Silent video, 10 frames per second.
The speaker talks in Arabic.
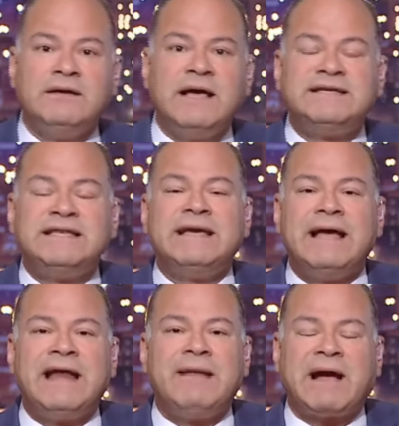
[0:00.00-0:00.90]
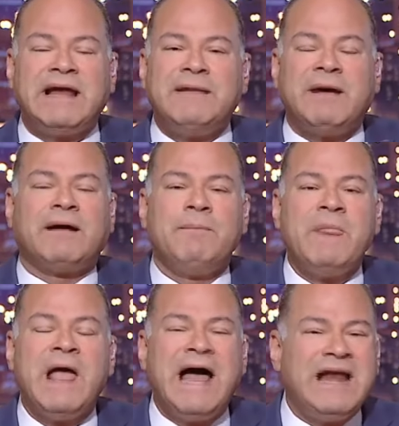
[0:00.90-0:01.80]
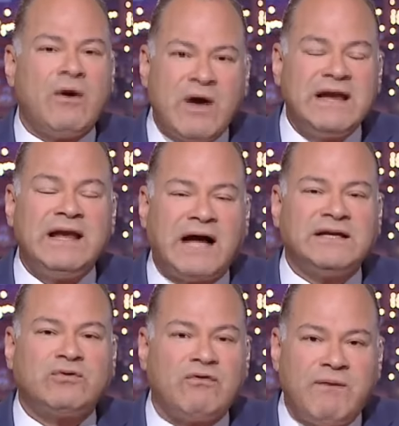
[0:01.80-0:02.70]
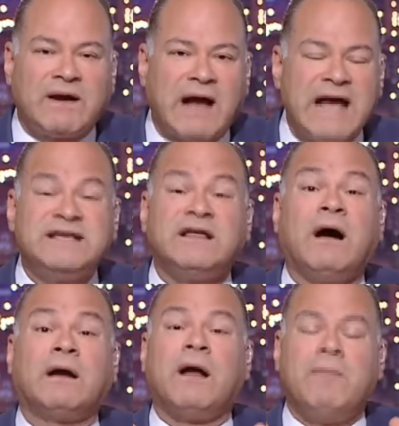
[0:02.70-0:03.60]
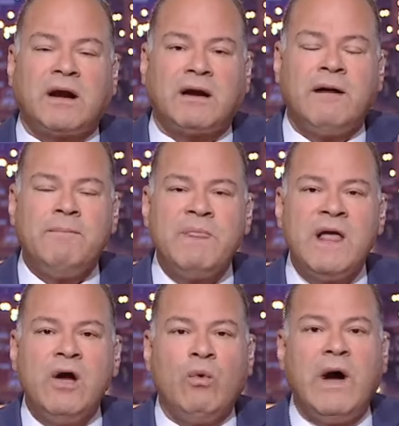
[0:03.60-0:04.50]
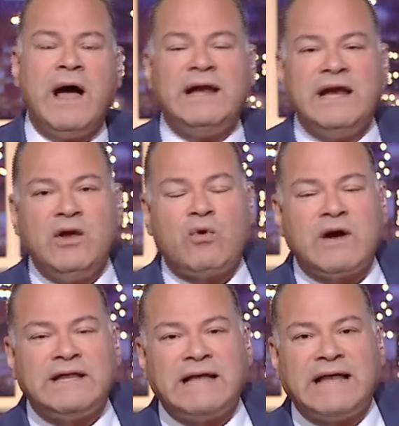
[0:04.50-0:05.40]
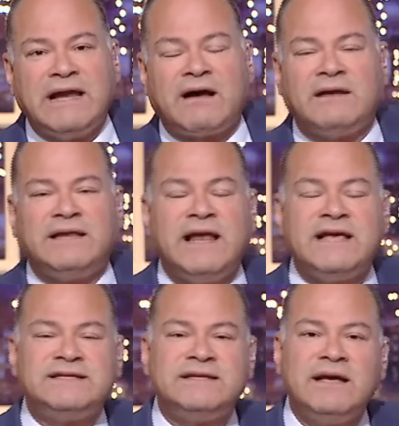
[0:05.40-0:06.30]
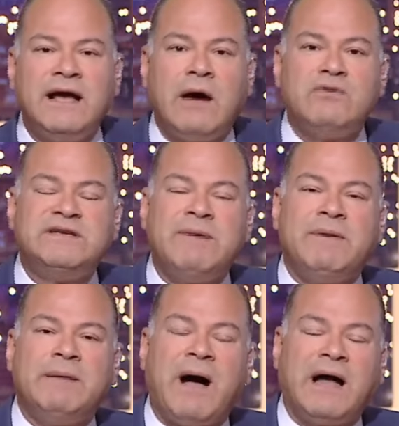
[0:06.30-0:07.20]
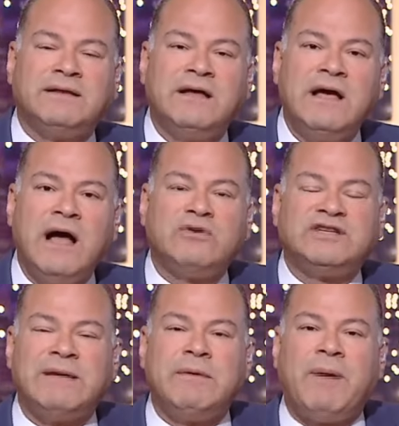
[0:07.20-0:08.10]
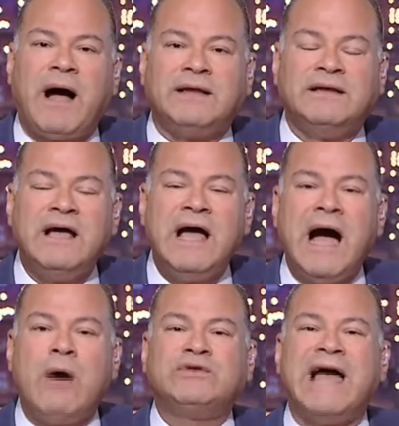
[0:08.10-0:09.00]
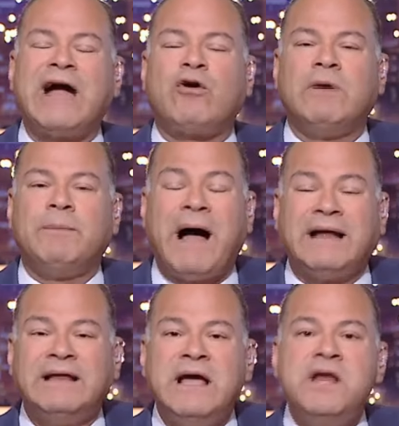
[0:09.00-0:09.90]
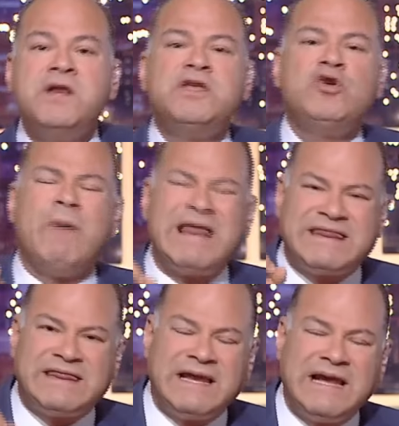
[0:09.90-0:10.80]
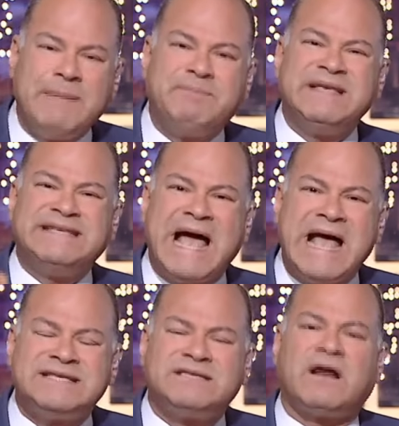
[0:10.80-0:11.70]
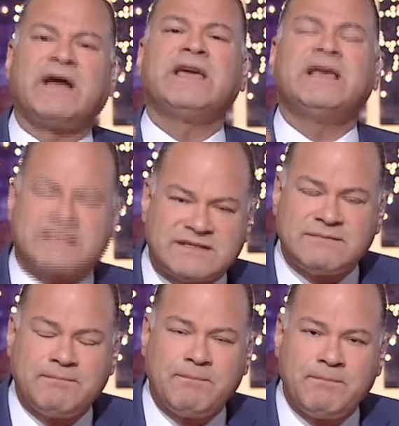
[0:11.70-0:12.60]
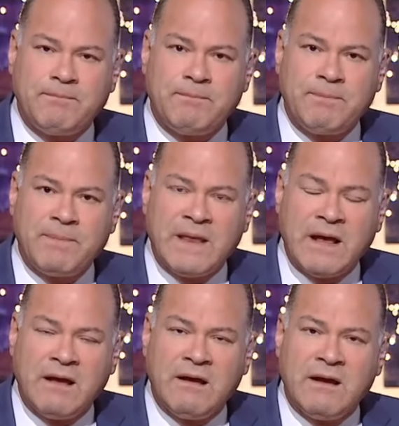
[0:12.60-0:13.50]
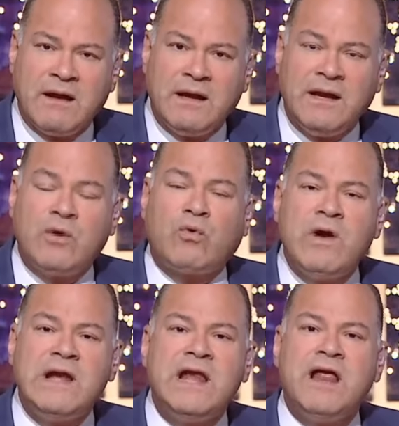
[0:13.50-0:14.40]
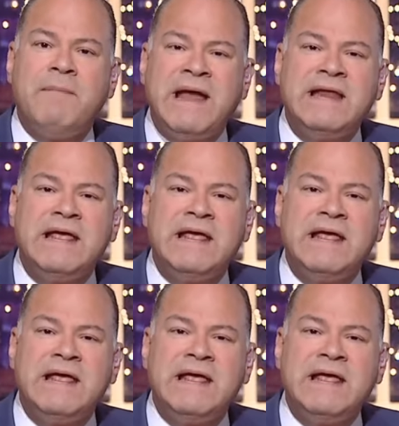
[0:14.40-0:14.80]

يا سيدي انا بكلمك انا لو انقل لحضراتكم في مره عايز اتجرأ مره وانقل لكم كده تعليقات الناس او سباب البعض او شتام البعض أو تهكم البعض يمثل ابتزاز رخيص لكل من